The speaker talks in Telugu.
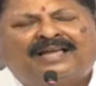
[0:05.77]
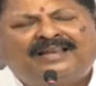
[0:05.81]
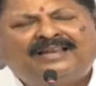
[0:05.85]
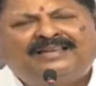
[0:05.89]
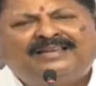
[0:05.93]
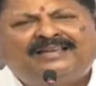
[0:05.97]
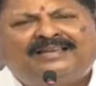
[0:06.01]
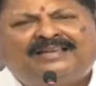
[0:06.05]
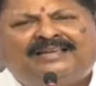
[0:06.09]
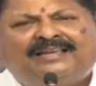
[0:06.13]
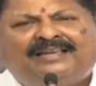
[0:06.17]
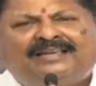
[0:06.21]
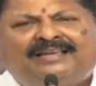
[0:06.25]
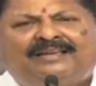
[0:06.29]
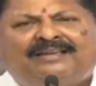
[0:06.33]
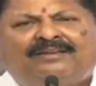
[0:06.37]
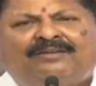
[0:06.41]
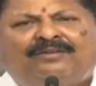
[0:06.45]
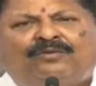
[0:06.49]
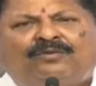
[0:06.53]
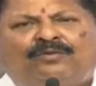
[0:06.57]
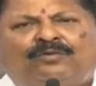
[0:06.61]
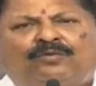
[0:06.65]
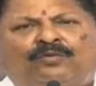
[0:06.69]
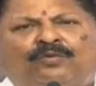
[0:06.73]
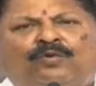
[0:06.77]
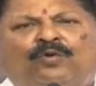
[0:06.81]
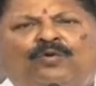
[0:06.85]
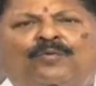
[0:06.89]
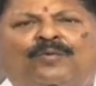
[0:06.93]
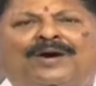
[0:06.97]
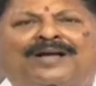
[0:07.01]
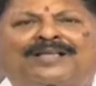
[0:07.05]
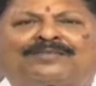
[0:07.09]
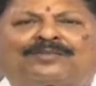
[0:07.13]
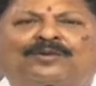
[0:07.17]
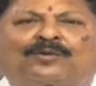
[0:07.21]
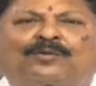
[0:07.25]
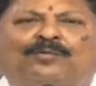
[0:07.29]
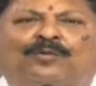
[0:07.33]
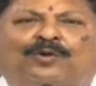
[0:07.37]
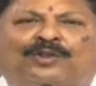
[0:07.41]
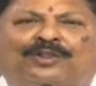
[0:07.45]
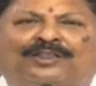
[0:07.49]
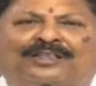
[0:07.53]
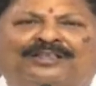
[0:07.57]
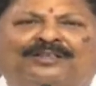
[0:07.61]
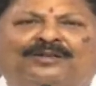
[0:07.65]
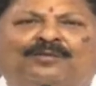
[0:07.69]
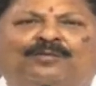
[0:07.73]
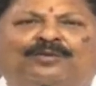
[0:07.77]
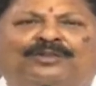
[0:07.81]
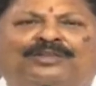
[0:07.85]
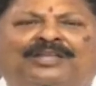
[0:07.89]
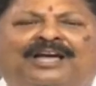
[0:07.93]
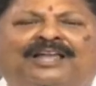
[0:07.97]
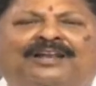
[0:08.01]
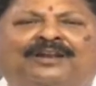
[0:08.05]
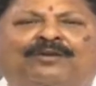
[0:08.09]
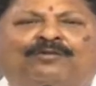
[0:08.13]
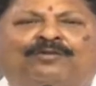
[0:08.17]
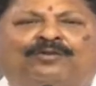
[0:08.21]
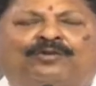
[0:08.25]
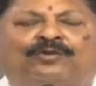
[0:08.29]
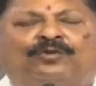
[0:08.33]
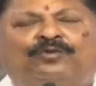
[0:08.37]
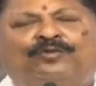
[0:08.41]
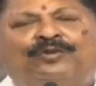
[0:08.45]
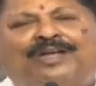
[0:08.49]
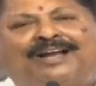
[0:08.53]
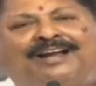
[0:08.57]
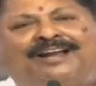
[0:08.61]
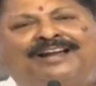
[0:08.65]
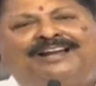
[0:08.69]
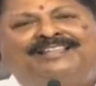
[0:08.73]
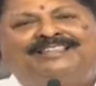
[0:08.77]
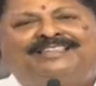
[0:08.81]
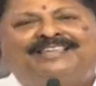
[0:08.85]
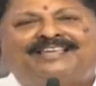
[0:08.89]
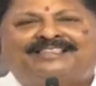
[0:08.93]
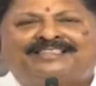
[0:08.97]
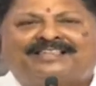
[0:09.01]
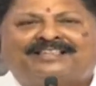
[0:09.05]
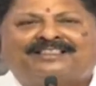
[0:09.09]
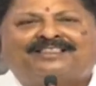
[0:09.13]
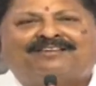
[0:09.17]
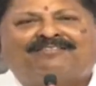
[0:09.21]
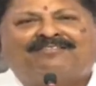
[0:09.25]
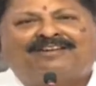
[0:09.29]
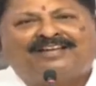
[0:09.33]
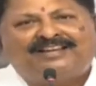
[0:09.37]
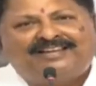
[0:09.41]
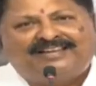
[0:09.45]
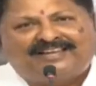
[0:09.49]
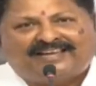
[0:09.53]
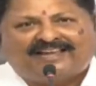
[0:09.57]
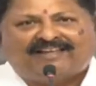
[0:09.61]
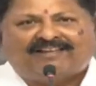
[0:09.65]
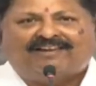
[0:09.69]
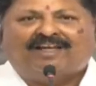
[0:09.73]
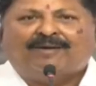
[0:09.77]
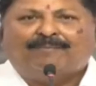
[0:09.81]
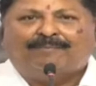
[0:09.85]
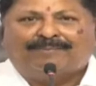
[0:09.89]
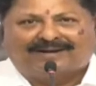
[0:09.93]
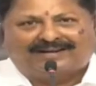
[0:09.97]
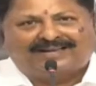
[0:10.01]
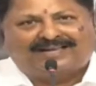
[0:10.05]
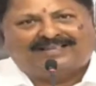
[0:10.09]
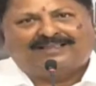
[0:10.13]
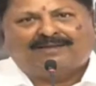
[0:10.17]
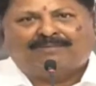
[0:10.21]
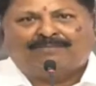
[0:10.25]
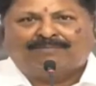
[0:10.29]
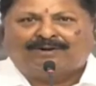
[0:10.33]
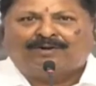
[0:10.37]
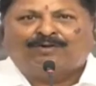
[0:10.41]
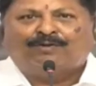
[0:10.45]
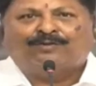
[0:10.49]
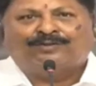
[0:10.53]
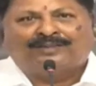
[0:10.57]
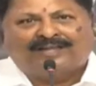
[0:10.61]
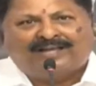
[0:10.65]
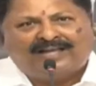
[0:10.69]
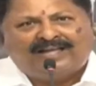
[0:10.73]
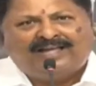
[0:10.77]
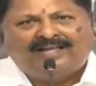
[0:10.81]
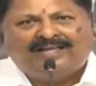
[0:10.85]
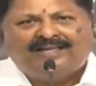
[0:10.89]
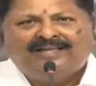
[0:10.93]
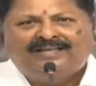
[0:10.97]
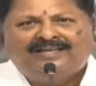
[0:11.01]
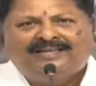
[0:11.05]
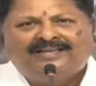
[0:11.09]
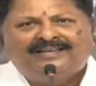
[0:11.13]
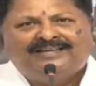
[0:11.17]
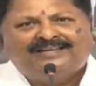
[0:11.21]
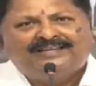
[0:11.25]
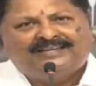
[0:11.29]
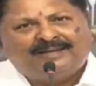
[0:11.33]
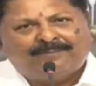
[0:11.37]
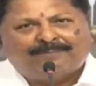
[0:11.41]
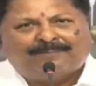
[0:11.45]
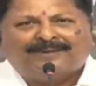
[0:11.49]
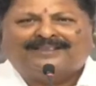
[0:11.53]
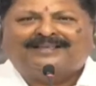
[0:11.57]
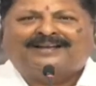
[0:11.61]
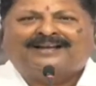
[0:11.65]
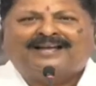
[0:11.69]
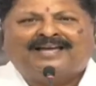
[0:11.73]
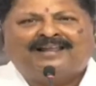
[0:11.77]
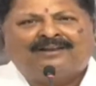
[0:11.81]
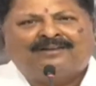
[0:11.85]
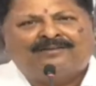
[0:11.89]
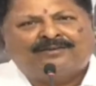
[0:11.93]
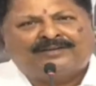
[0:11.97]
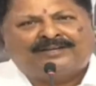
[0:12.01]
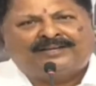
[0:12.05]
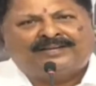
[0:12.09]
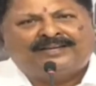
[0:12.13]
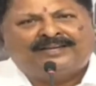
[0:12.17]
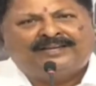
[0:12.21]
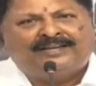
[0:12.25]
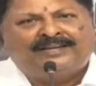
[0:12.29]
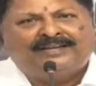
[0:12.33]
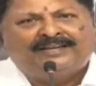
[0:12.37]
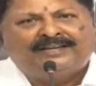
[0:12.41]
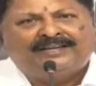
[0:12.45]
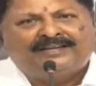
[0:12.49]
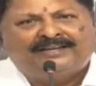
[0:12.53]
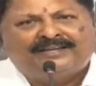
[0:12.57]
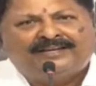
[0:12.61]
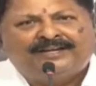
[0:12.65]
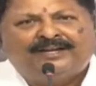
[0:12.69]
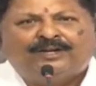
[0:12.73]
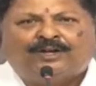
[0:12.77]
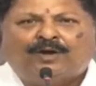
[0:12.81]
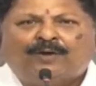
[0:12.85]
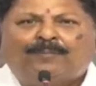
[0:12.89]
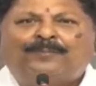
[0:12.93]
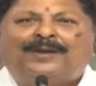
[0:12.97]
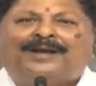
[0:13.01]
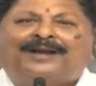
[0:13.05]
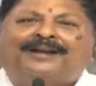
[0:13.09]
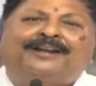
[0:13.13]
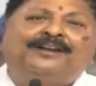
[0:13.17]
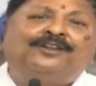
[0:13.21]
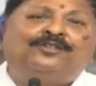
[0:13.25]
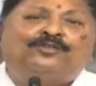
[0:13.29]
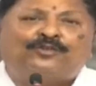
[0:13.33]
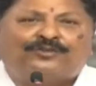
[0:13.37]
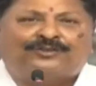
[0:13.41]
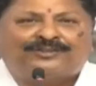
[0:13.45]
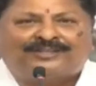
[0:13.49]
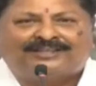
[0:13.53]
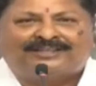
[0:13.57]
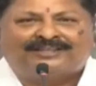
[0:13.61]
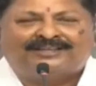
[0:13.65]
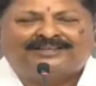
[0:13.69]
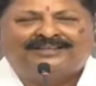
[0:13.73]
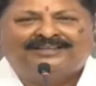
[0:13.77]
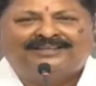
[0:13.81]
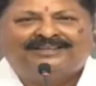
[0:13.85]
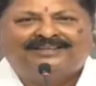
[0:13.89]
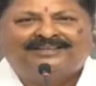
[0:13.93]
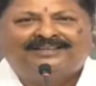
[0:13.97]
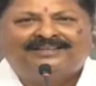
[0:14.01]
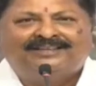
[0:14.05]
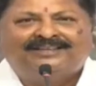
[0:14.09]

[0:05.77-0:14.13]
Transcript: కానీ నువ్వు మాత్రం బురద జిమ్ముతానే ఉంటావు నువ్వు ఎక్కడి నుంచి ఇచ్చేస్తావా నీకేమైనా అబ్బరకా దబ్బరా ఉందా ఈ పథకాలకి ఈ డబ్బు ఎక్కడి నుంచి వస్తుంది